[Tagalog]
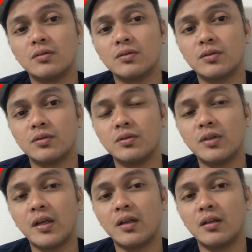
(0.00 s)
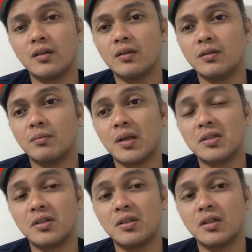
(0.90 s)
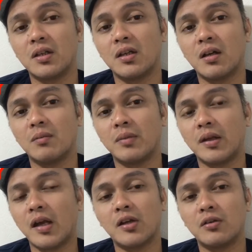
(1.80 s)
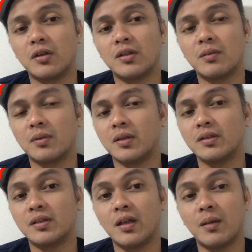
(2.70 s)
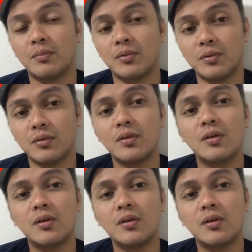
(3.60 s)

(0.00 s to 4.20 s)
So, Donaire, master niya talaga. Very accurate siya pagdating sa left hook.